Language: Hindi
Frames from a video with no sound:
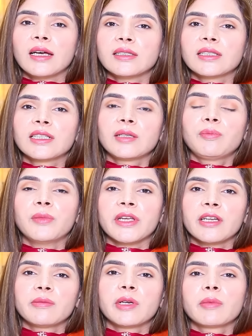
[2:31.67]
आधा कप
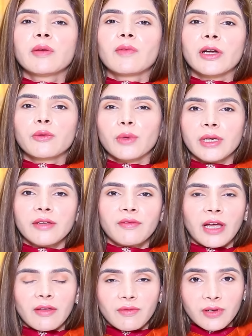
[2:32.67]
मेयरमेंट में
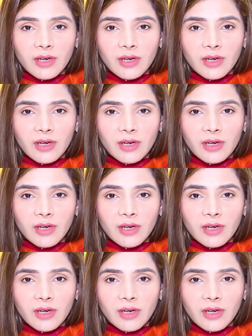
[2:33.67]
125